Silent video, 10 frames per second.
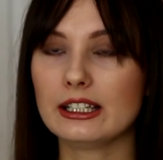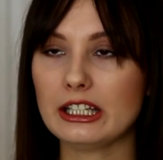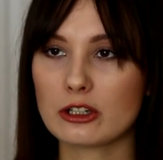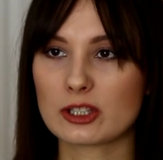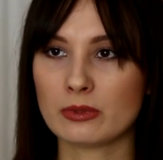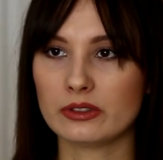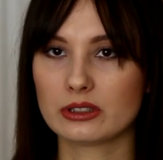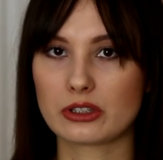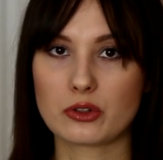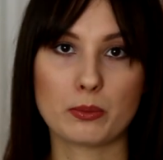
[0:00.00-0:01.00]
ich rozmowy
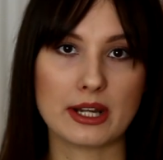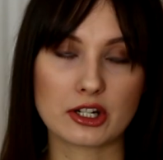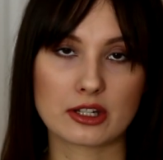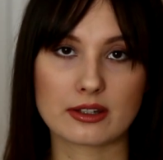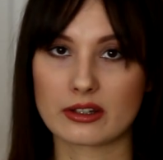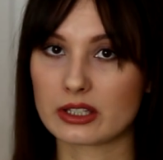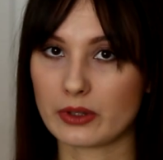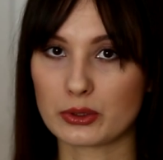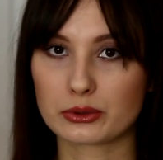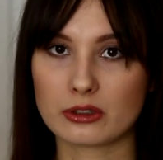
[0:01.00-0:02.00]
dotyczą mężczyzn,
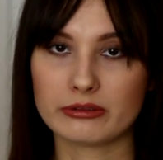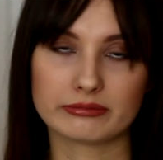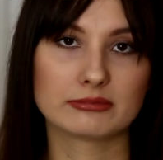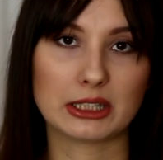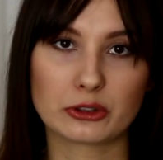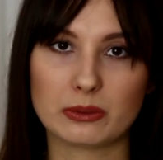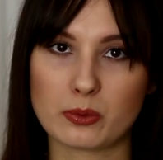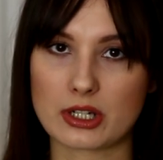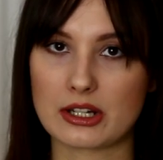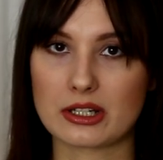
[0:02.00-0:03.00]
związków, tego
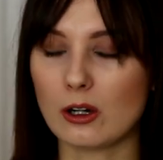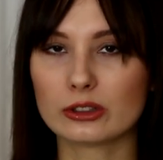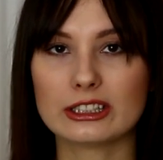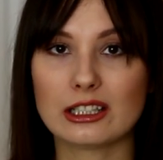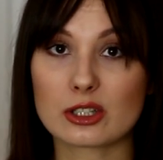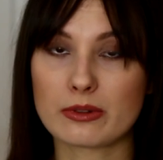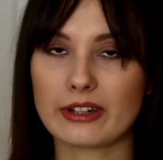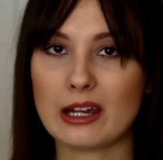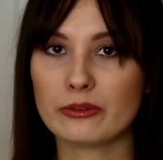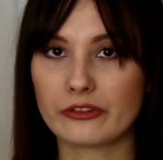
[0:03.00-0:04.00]
typu rzeczy. One nie
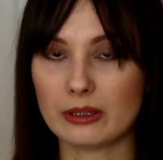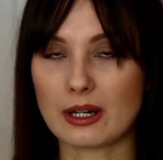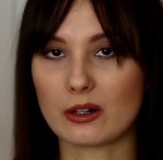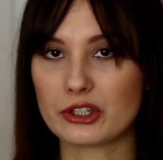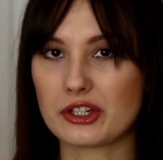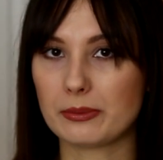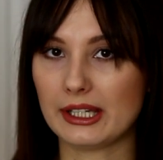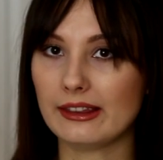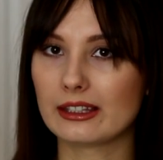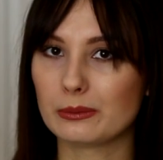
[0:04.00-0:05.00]
rozmawiają w filmach o niczym
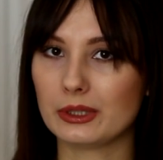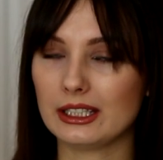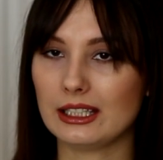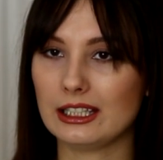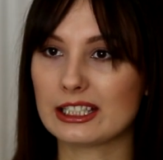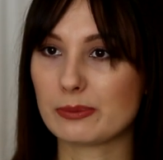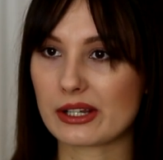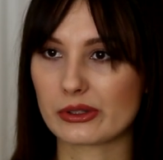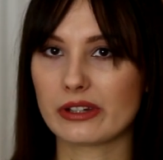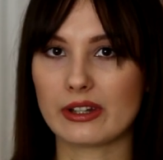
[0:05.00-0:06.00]
innym i jest
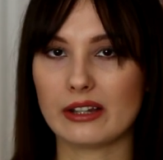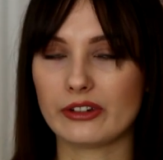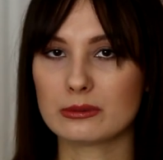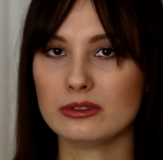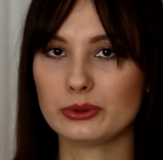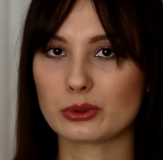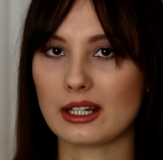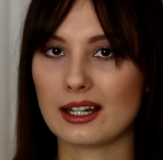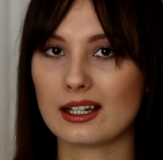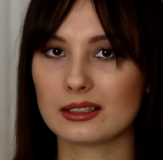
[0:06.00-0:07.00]
bardzo niewiele filmów,
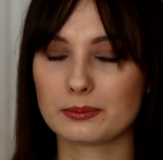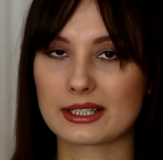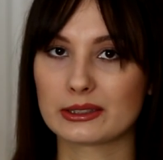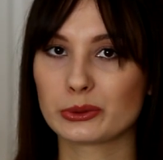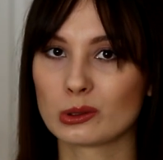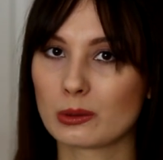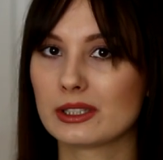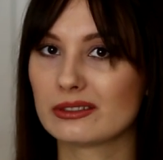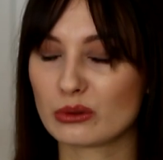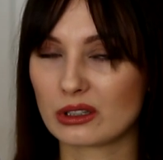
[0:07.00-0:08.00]
które prezentują
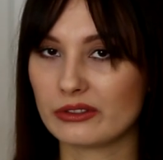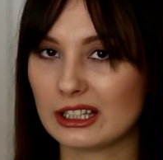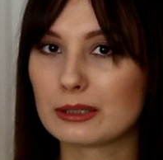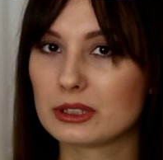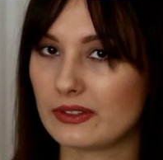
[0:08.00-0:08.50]
kobiety w ogóle w innym